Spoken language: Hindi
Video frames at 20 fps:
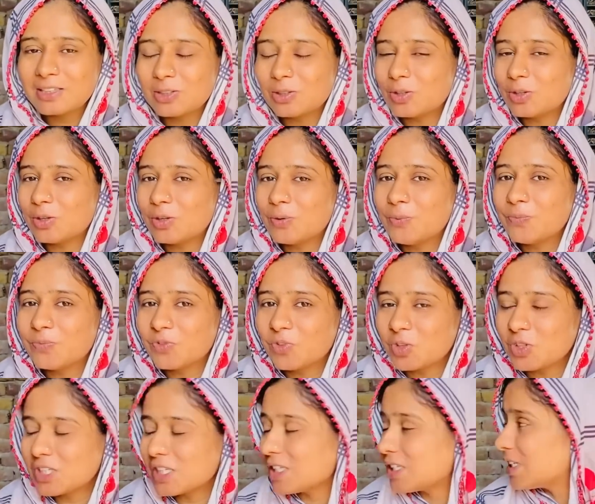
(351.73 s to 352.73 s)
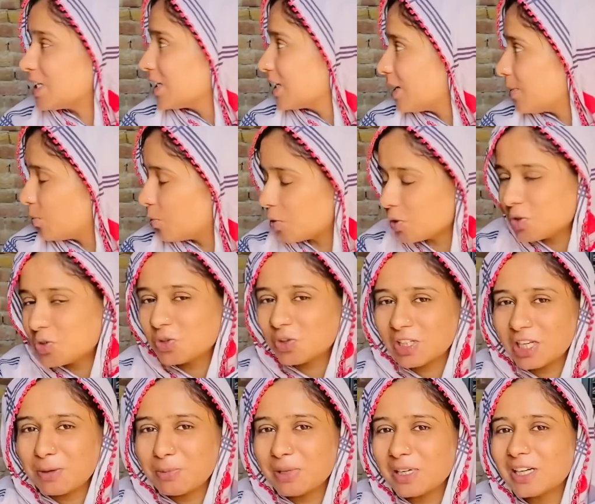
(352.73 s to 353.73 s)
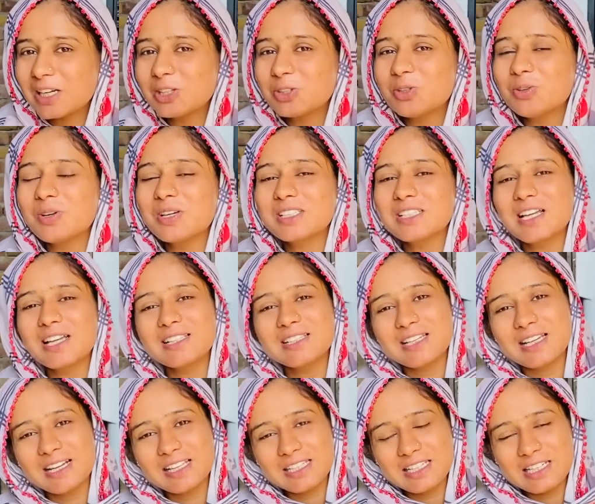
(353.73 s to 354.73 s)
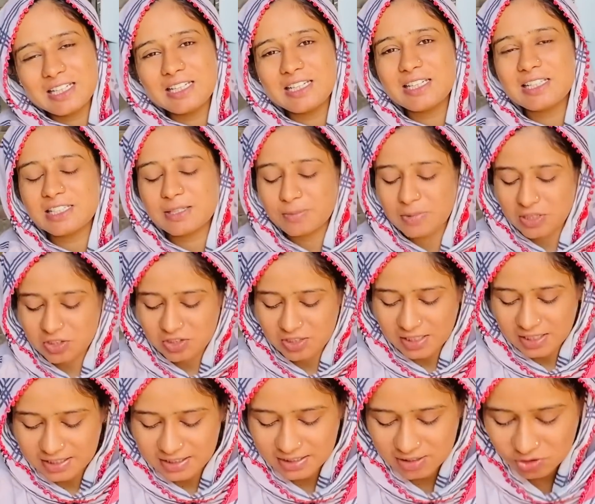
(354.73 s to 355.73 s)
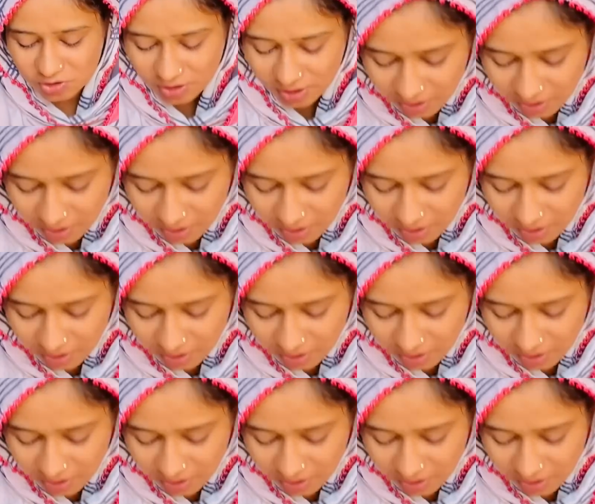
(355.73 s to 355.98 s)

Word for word: तो वो सिस्टर का बहुत शुक्रिया मैं करती हूँ अजान सारा दिन इन्हीं से माशाल्लाह से जो